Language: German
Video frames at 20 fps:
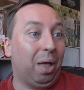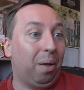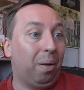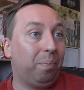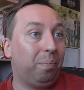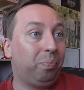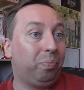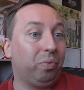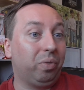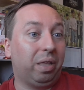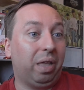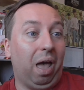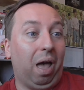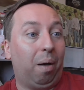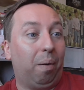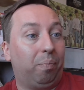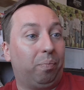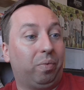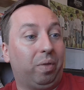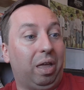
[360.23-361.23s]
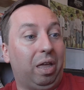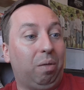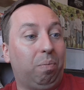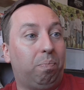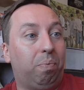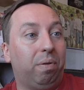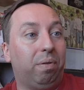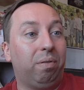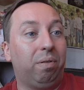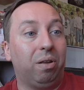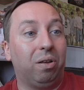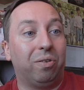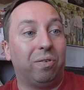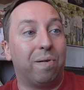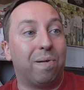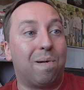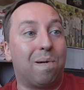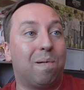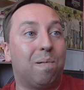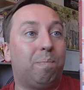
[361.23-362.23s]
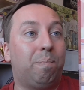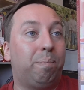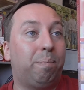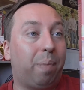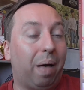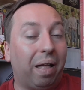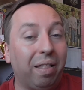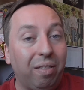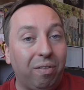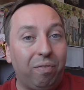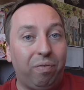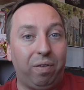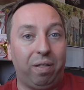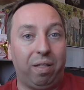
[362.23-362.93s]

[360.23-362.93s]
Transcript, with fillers: ähm, ja, ich bin gespannt,